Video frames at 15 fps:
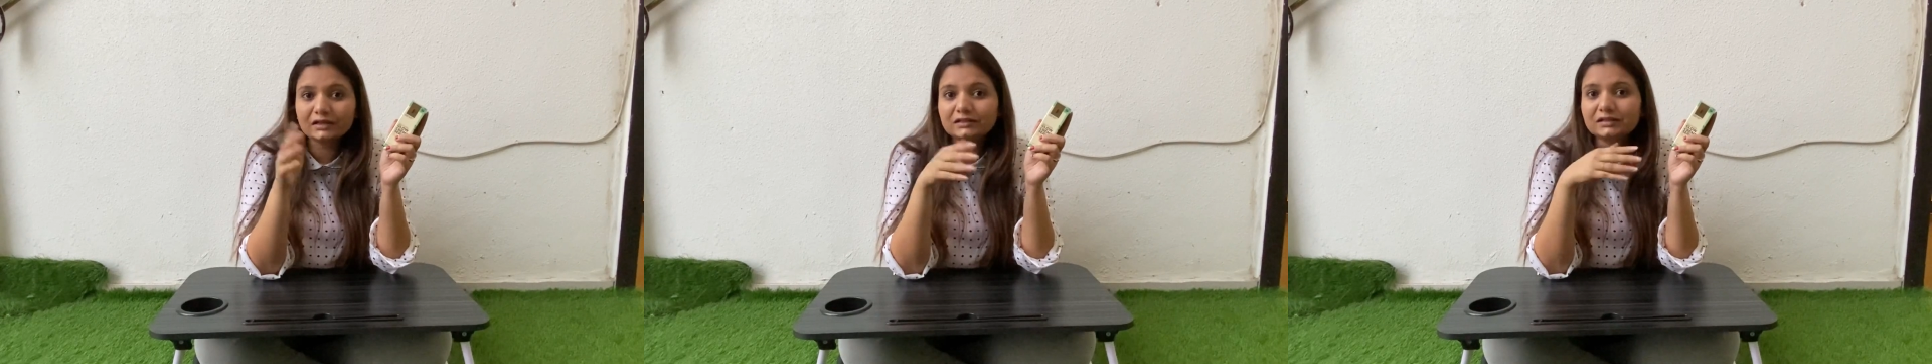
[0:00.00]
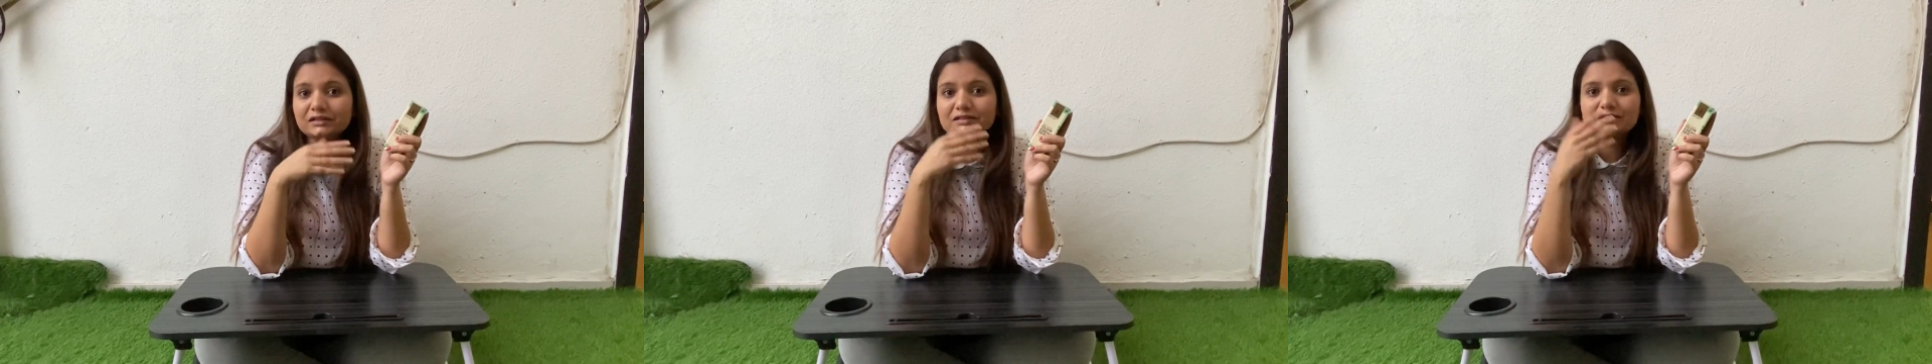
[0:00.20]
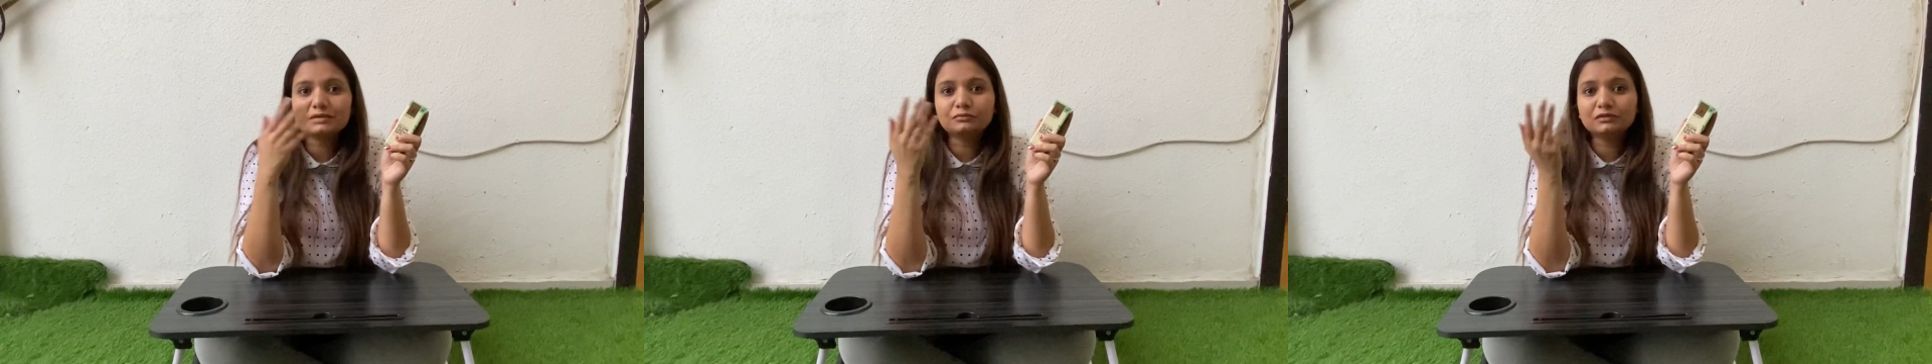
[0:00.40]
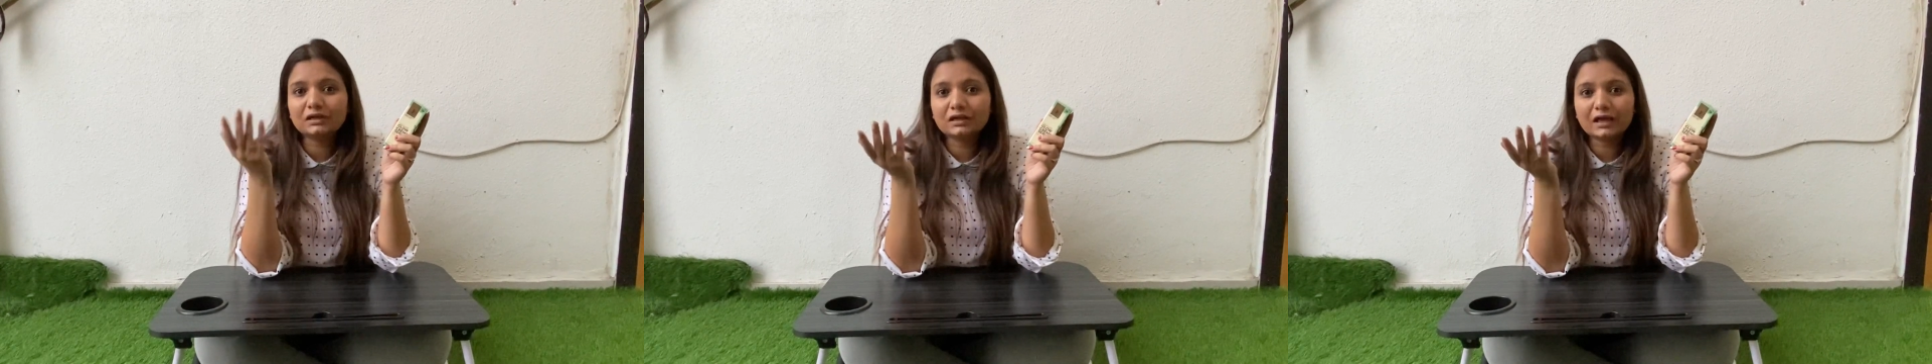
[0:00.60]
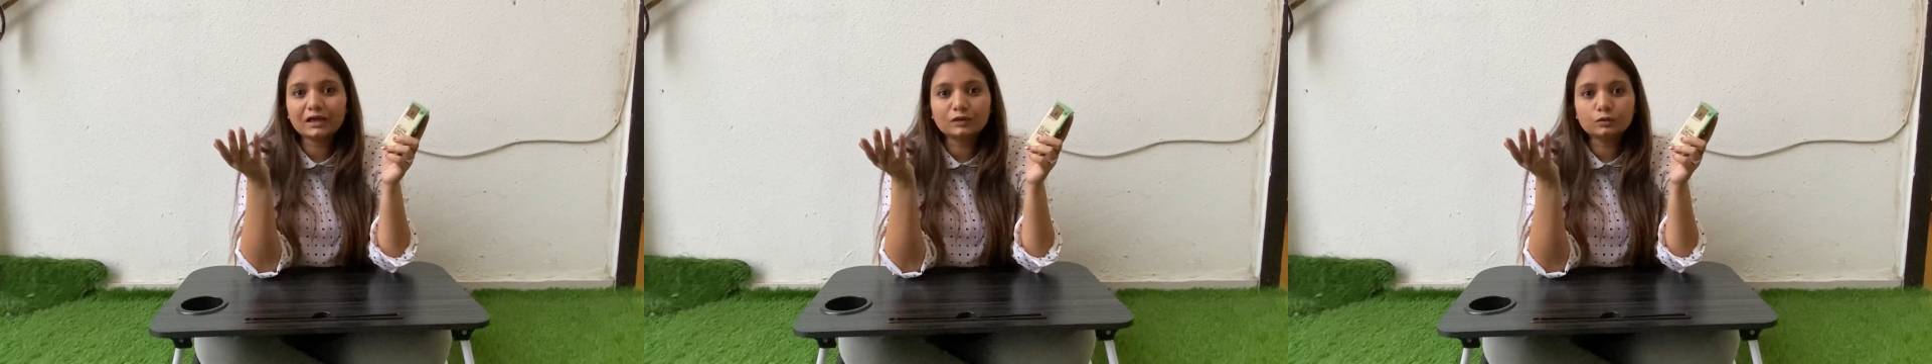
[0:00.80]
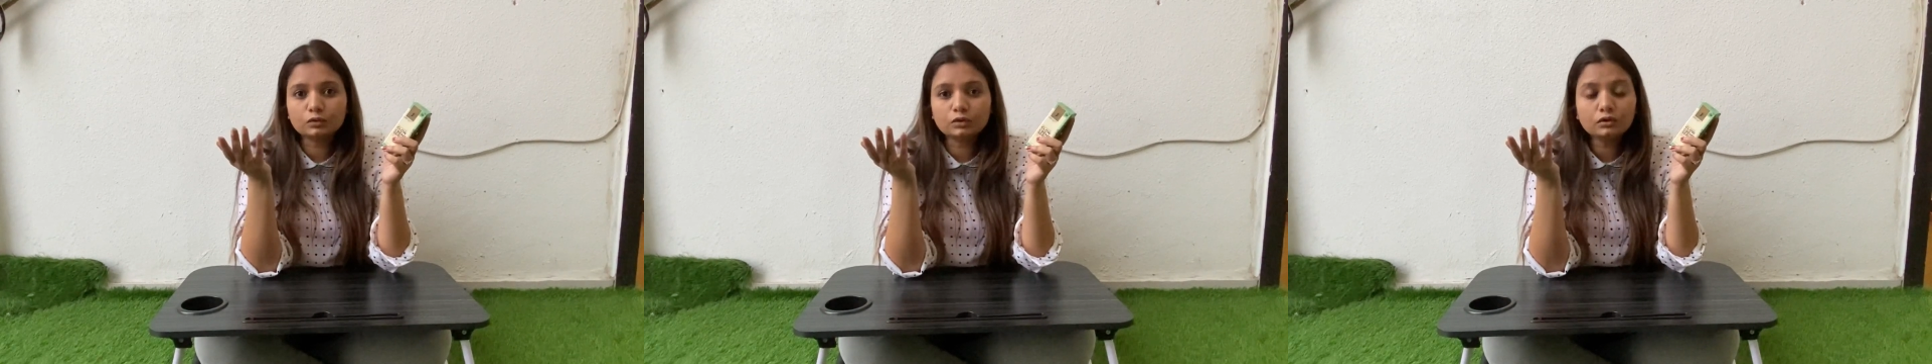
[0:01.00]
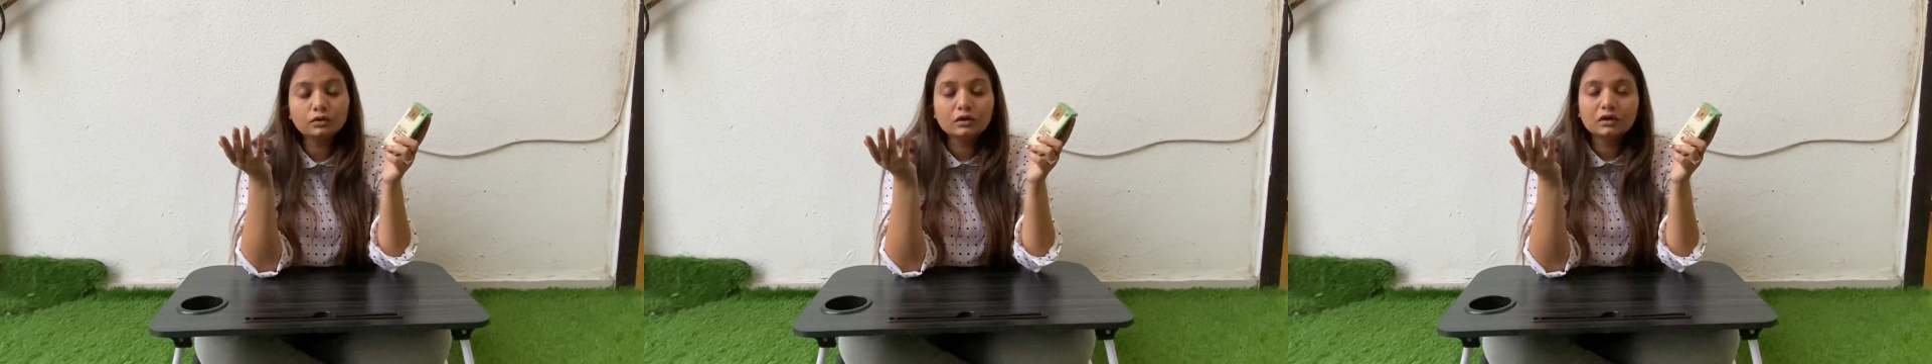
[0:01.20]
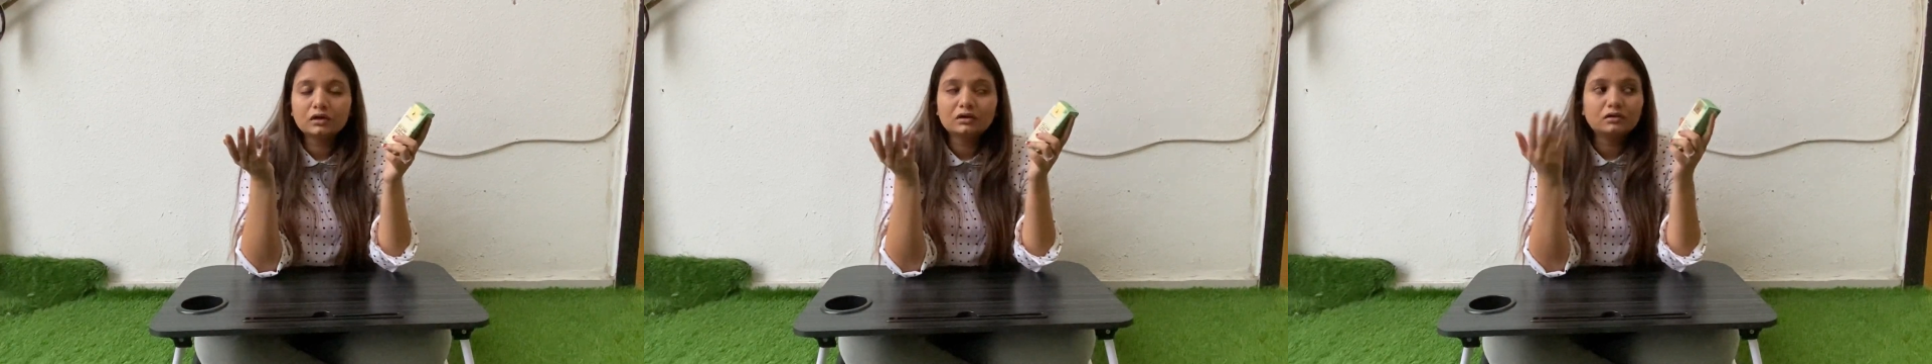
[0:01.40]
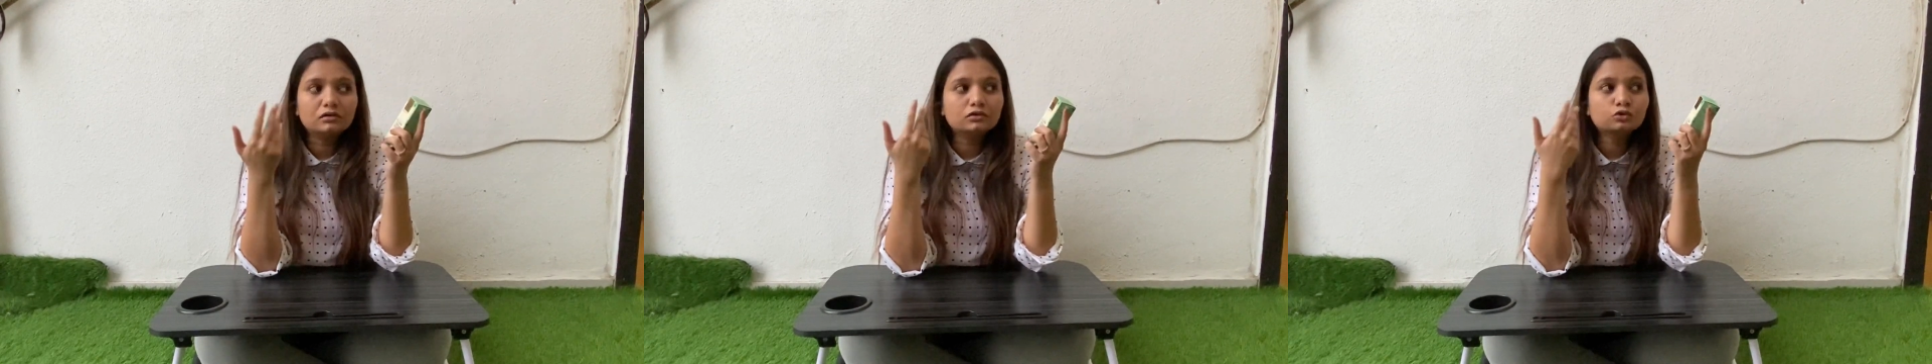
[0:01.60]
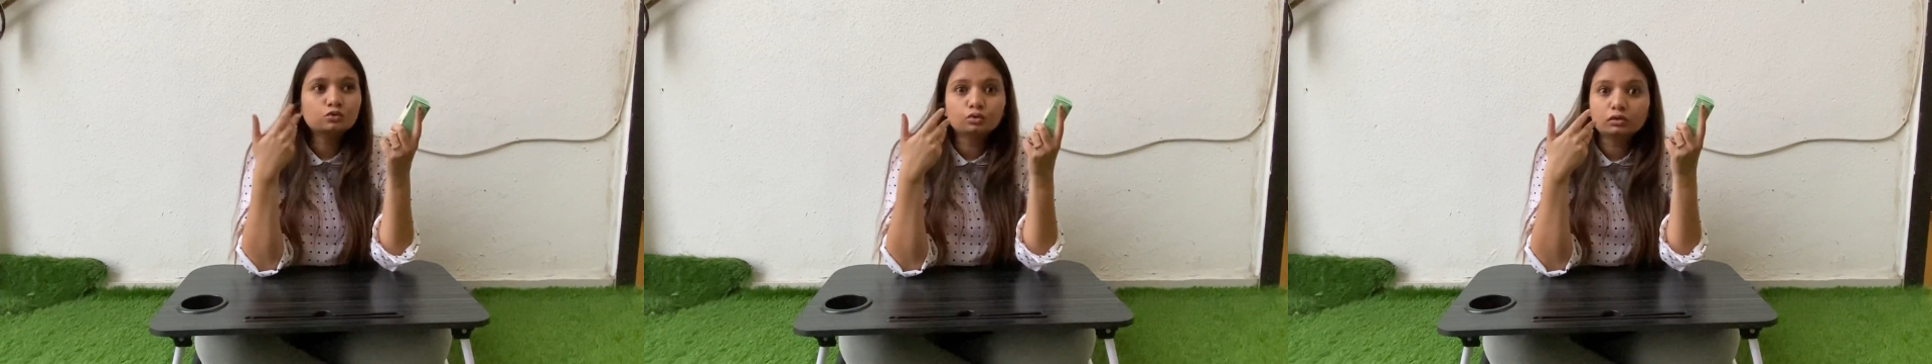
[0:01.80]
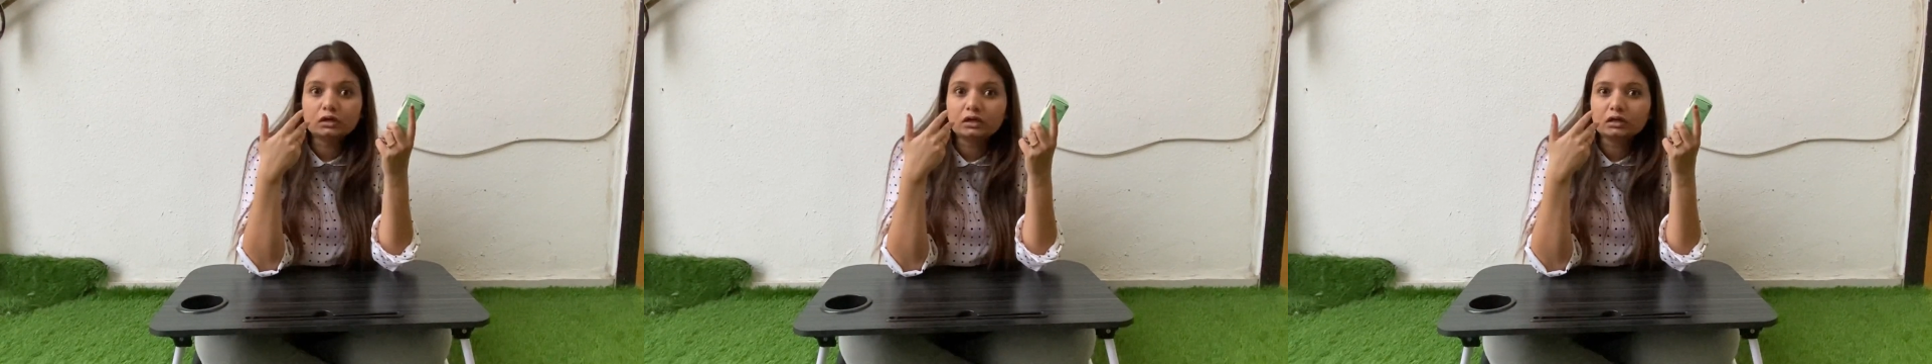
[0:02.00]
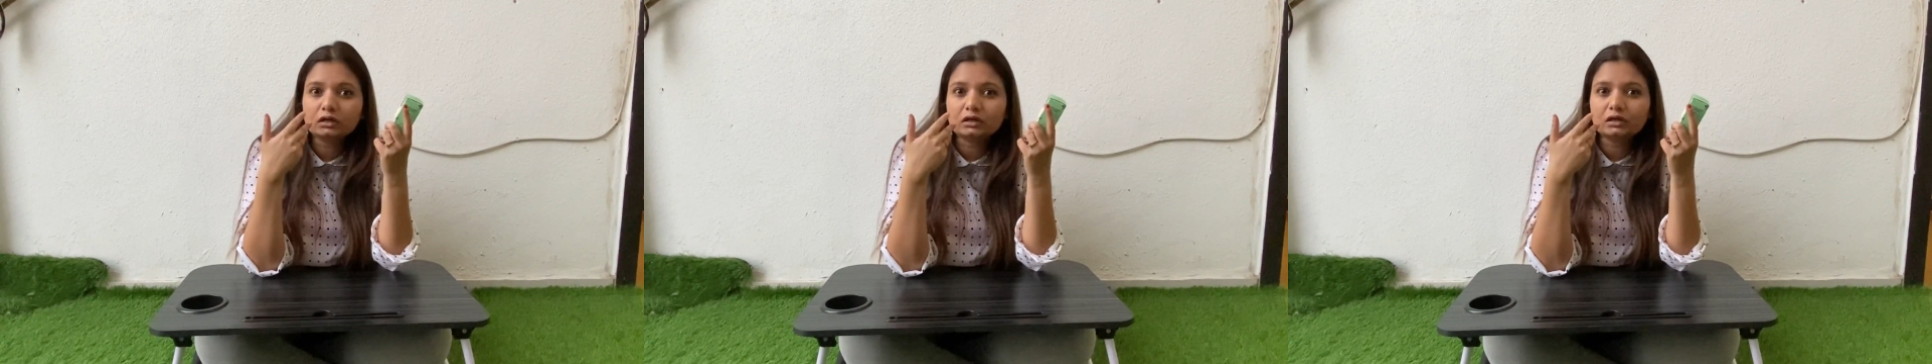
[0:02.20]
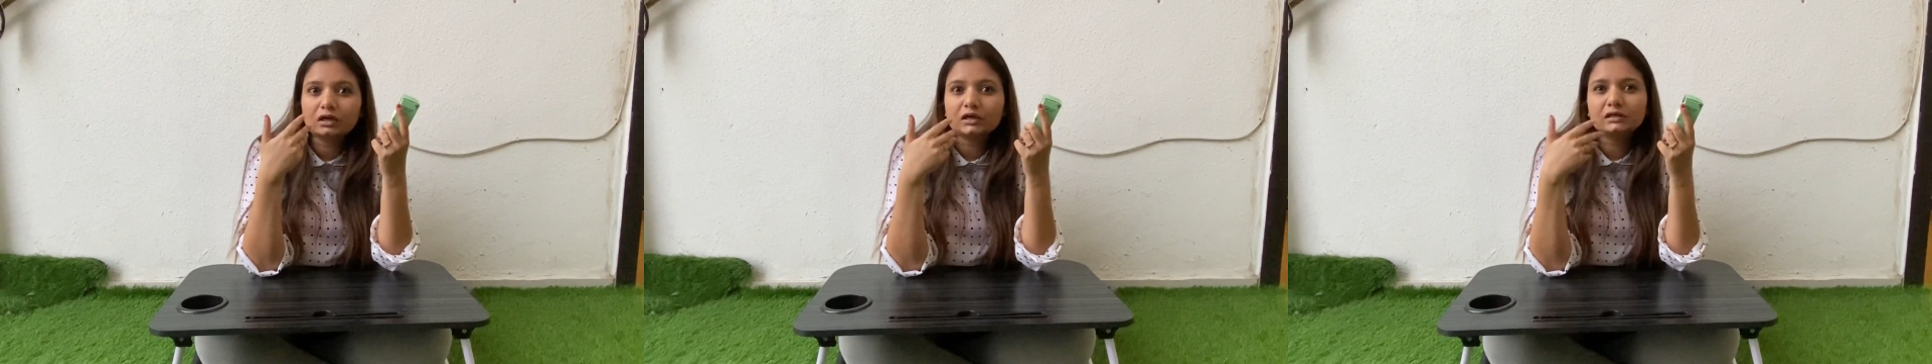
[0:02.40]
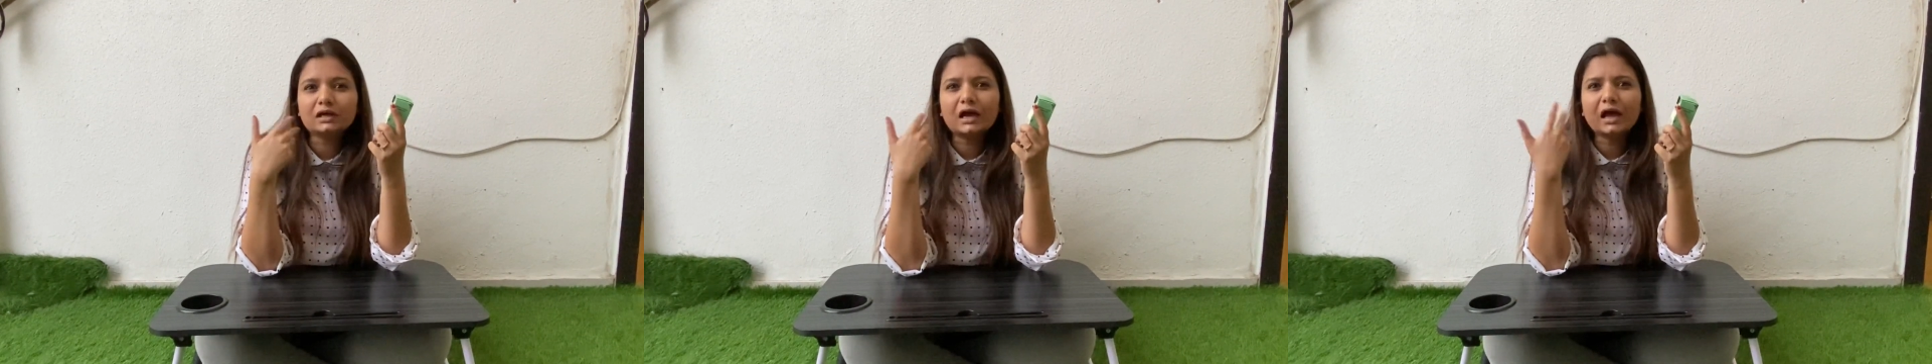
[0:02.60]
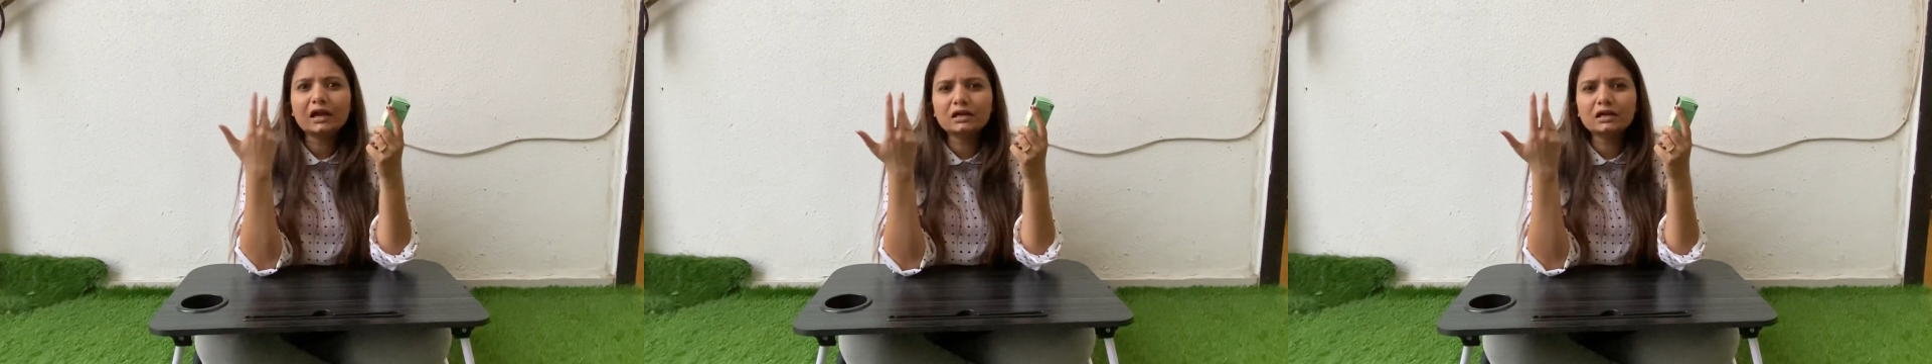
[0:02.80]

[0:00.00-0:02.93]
एंड देयर समथिंग लाइक यू नो सूट नहीं कर रहा या